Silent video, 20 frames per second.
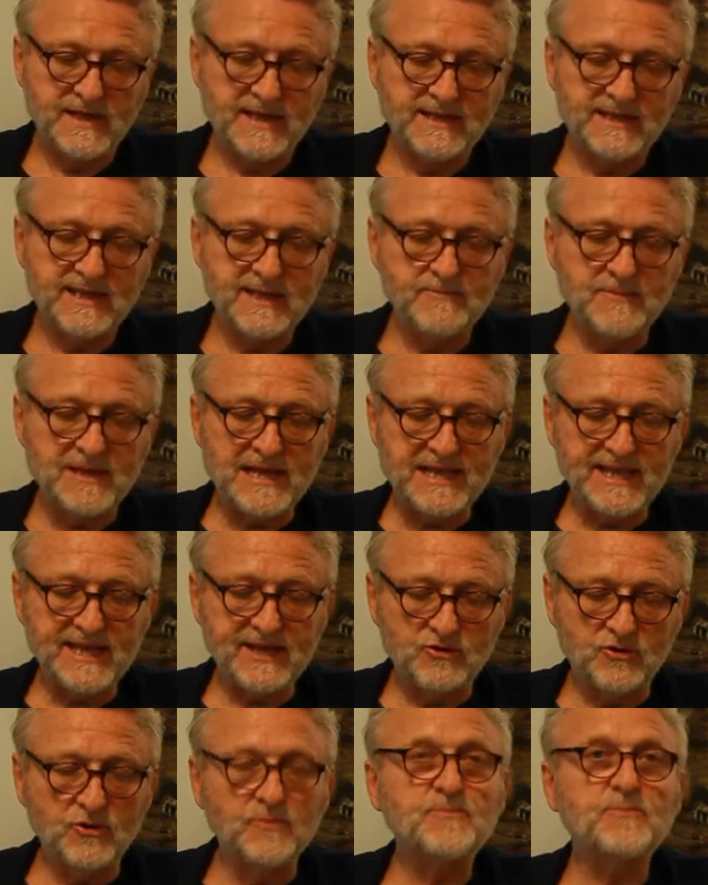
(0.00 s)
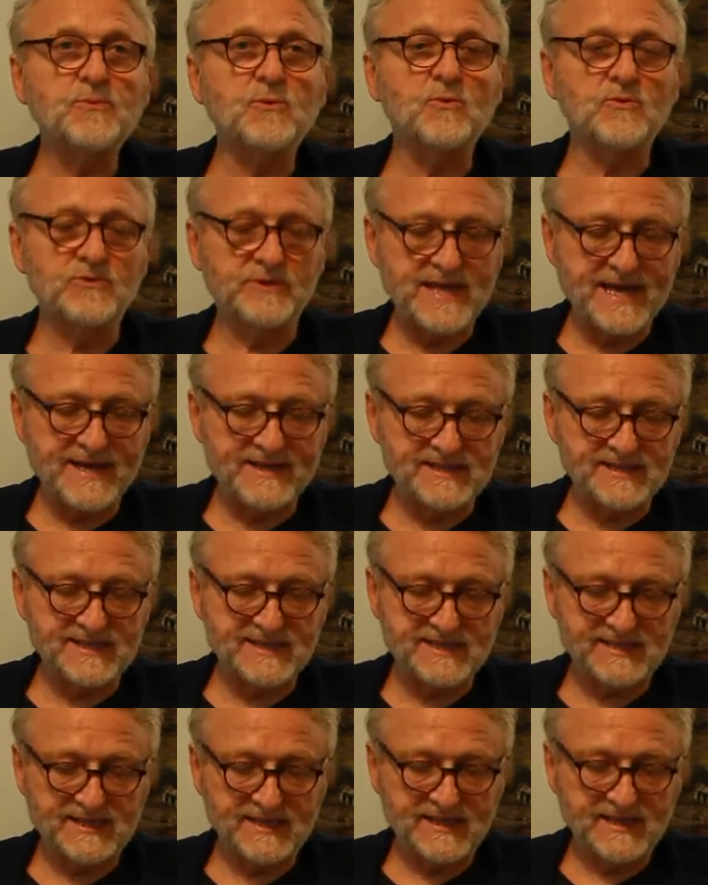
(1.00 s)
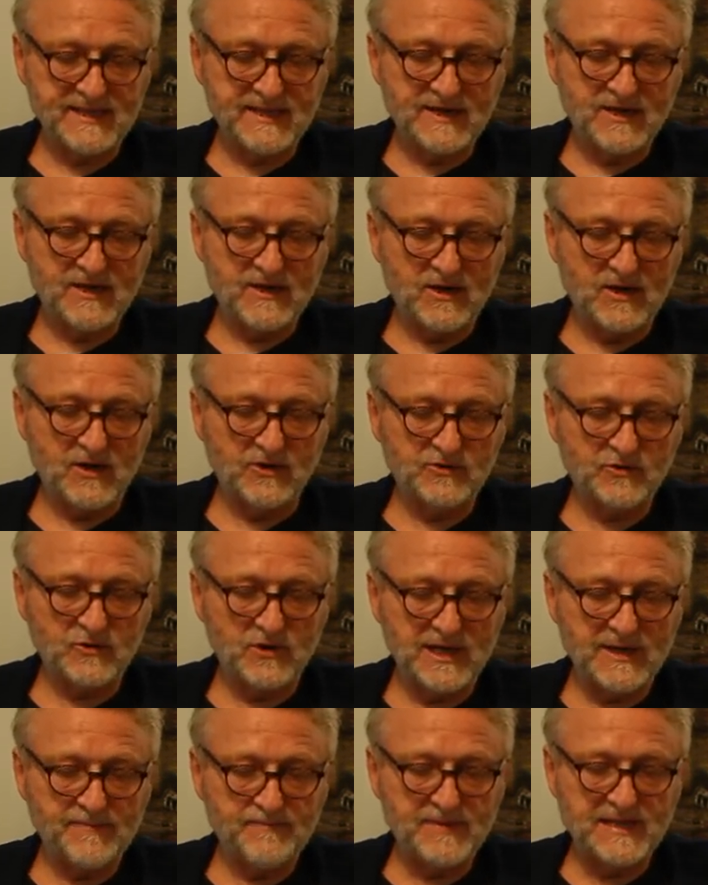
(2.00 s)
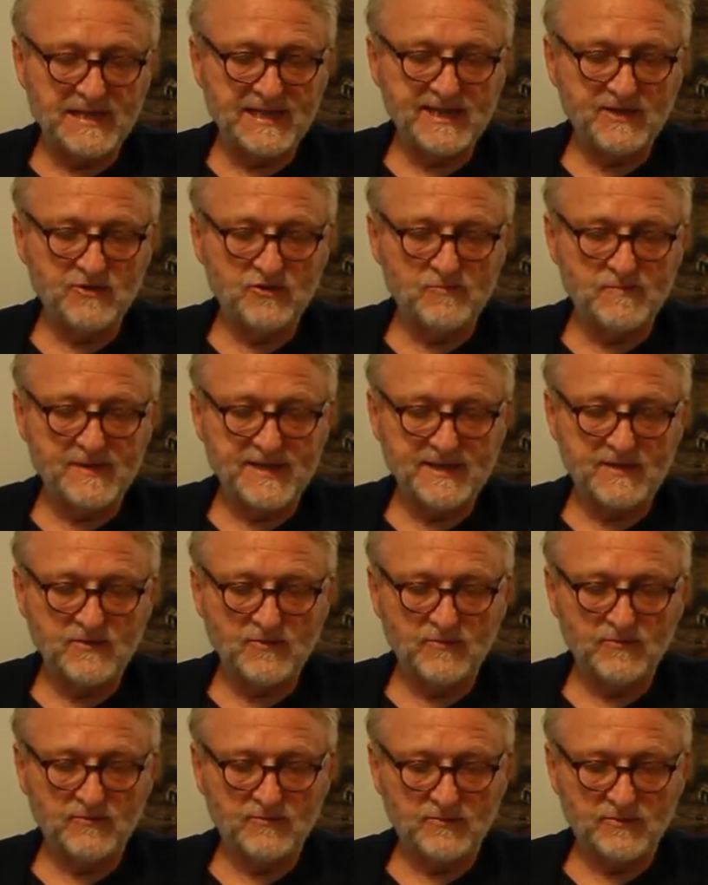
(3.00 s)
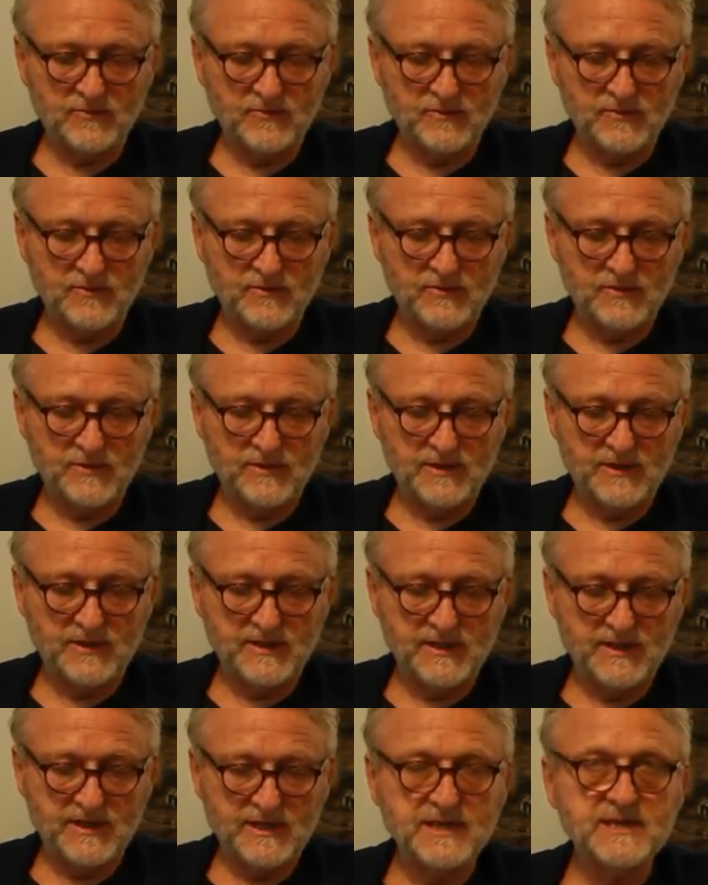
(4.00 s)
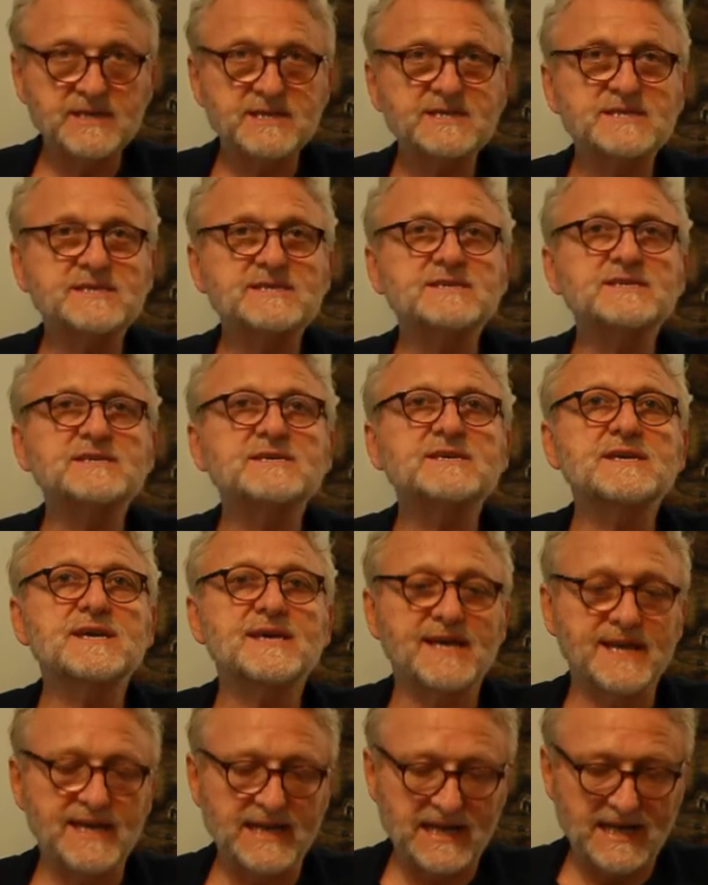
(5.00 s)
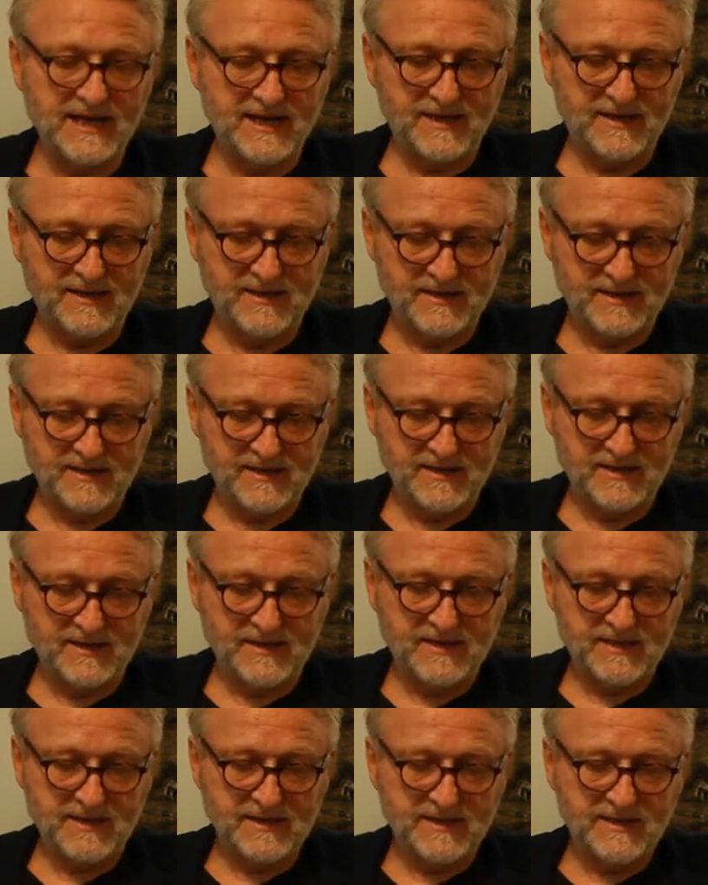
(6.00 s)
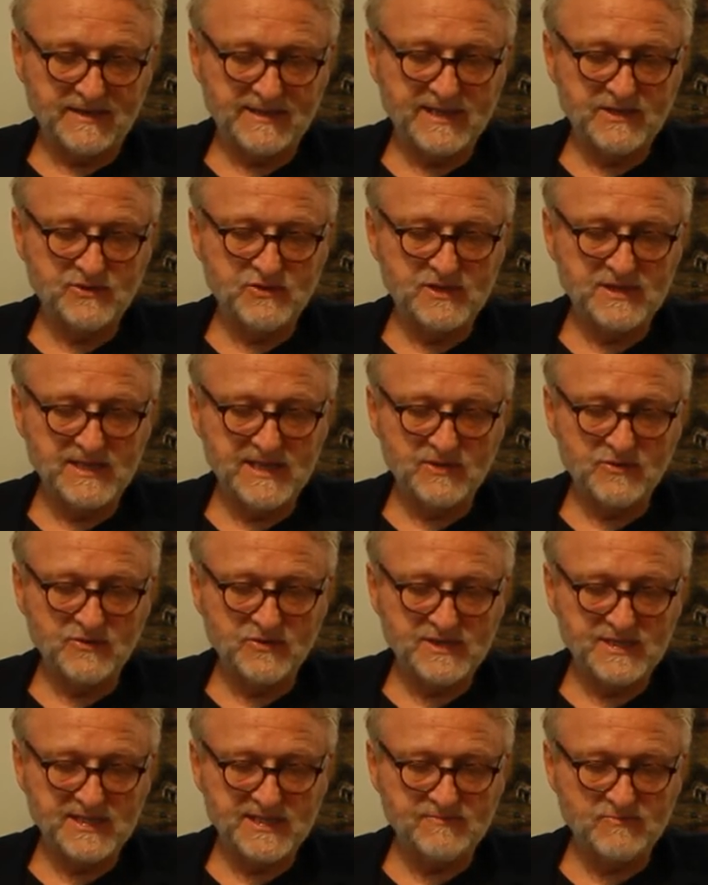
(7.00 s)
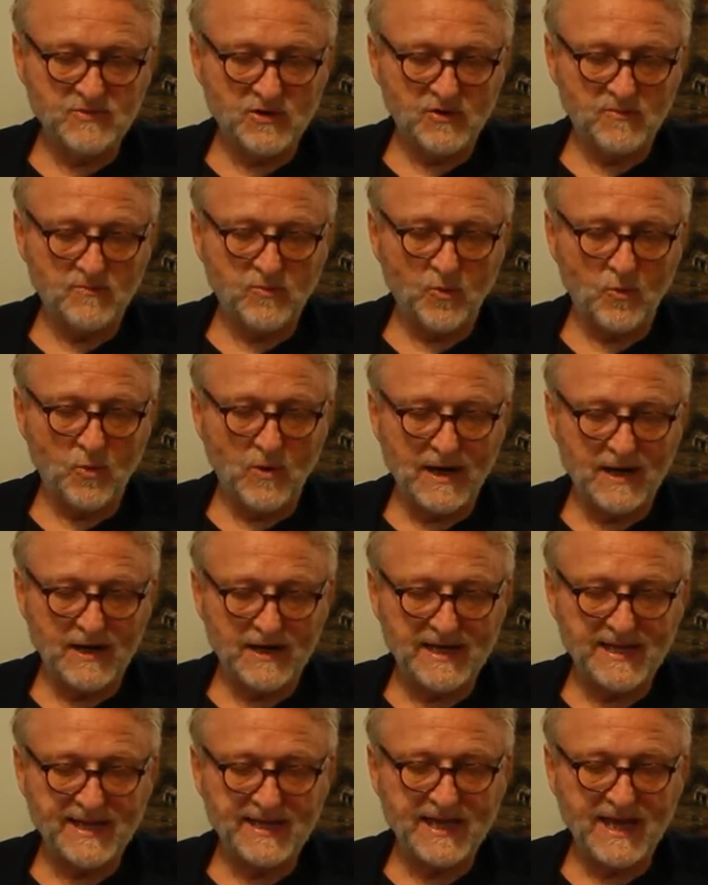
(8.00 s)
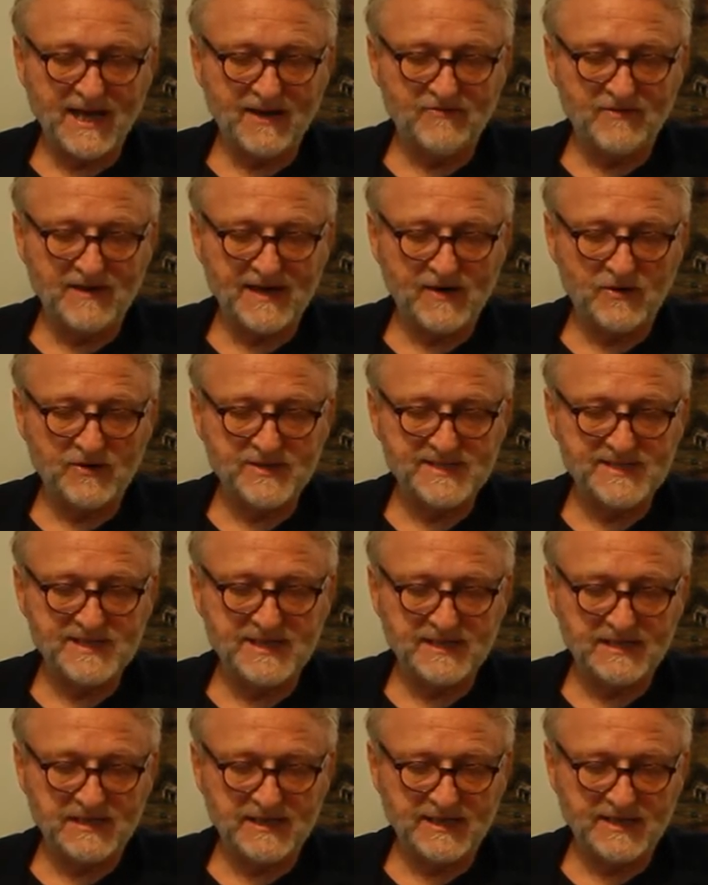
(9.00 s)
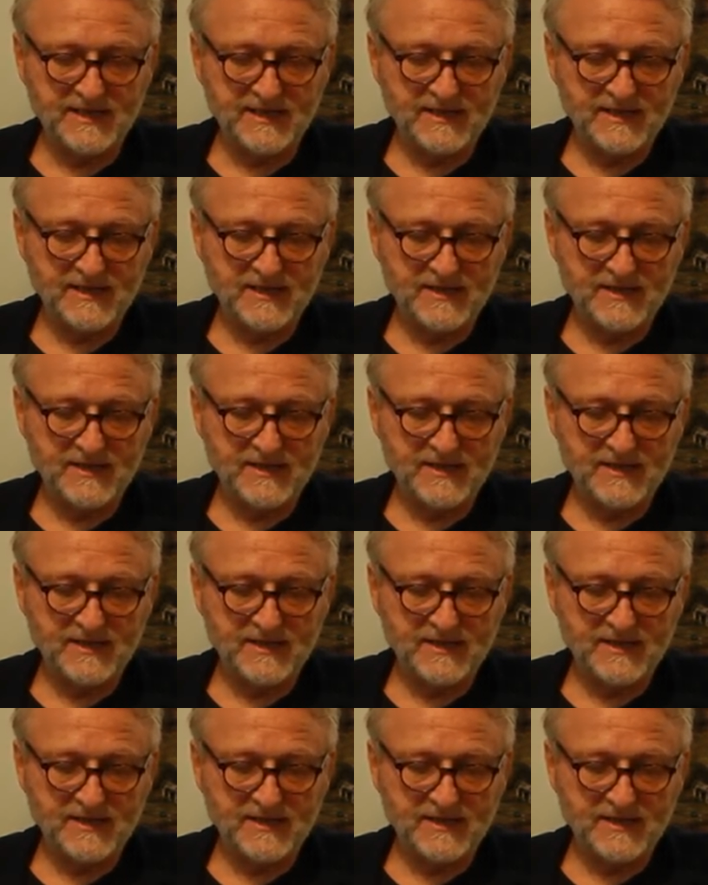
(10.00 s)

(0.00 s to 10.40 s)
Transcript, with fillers: Des milliers de ponts naissent entre les piliers de béton. Ici et là, des usines de ciment broient les gravats recyclés